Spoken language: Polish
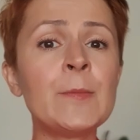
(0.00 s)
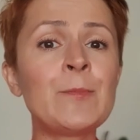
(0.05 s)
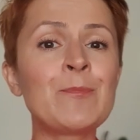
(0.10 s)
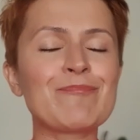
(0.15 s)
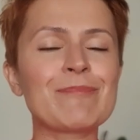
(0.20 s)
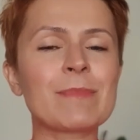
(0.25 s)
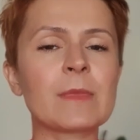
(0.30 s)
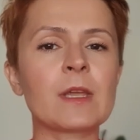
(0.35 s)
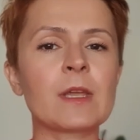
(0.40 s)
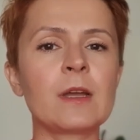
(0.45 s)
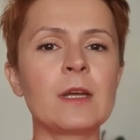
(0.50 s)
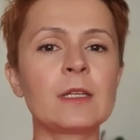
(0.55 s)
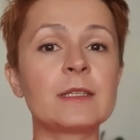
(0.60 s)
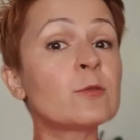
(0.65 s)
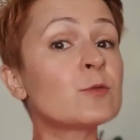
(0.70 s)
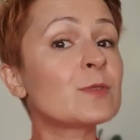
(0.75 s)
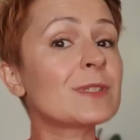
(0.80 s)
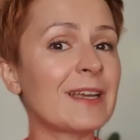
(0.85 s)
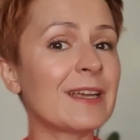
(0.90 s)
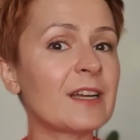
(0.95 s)
mm, e,
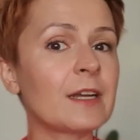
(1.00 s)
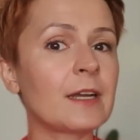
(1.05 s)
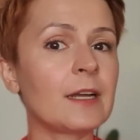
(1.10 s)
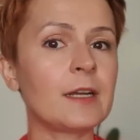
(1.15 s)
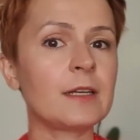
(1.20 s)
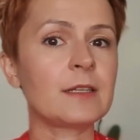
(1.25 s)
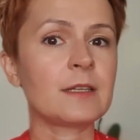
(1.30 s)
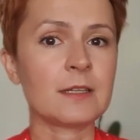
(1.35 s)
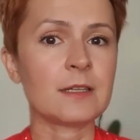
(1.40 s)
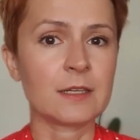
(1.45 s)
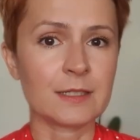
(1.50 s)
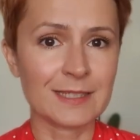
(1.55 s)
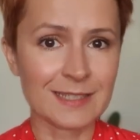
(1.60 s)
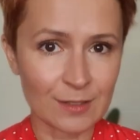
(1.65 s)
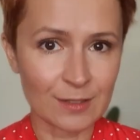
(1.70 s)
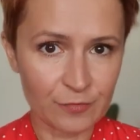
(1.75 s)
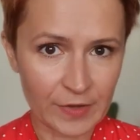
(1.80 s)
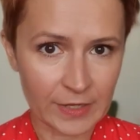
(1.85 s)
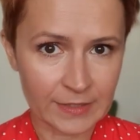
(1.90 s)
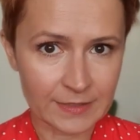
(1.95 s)
tę cechę
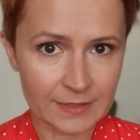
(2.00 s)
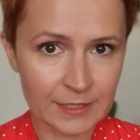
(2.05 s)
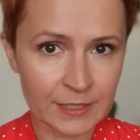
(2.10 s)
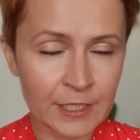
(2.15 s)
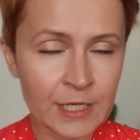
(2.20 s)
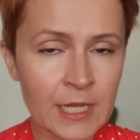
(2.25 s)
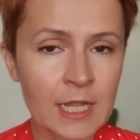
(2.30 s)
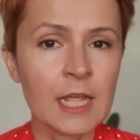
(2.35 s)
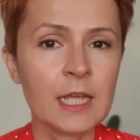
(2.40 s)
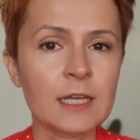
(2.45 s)
sylwetki.